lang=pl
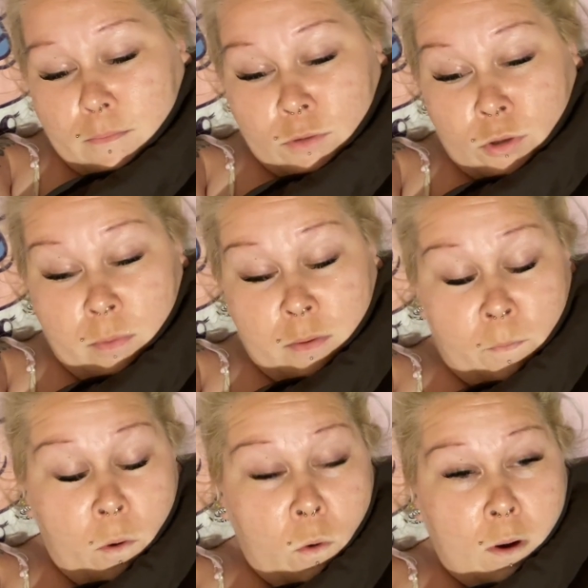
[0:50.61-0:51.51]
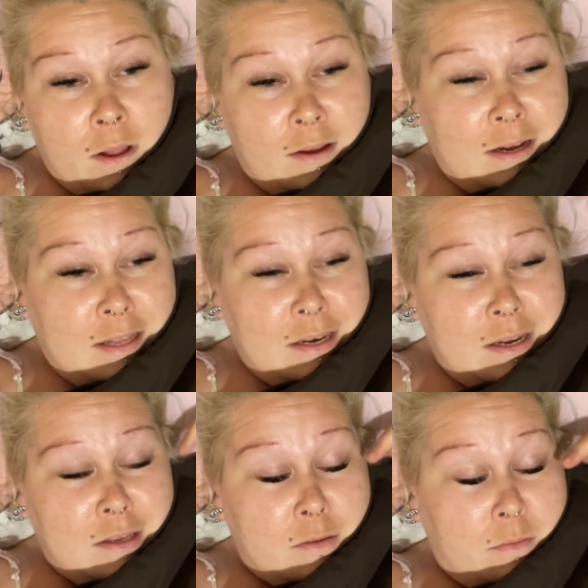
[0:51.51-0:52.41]
sobie poukładam
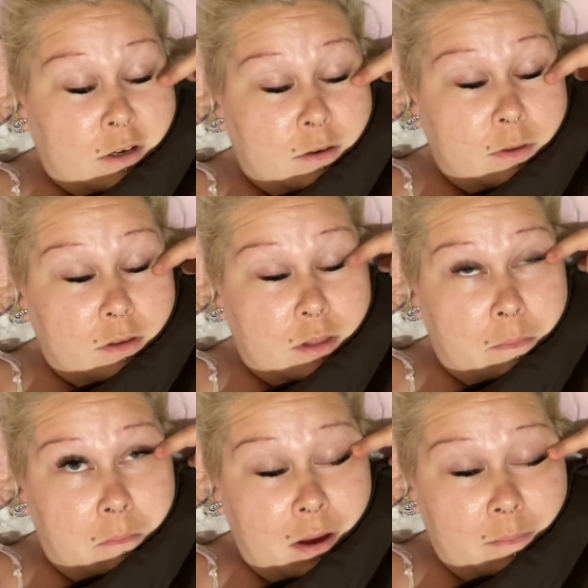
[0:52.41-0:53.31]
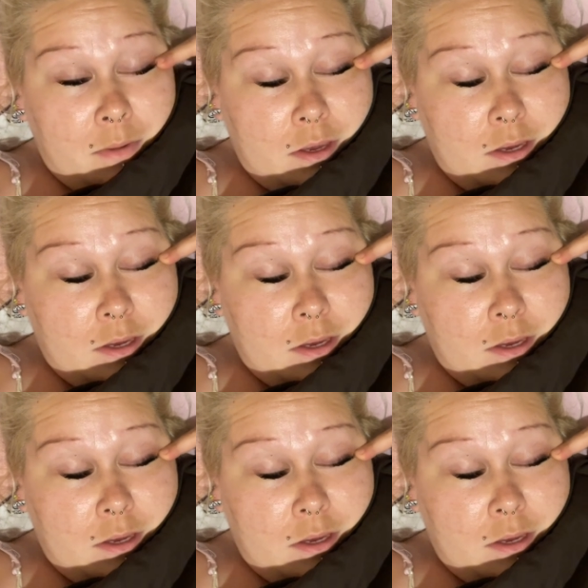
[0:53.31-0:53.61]
catering, zobaczymy co tam mamy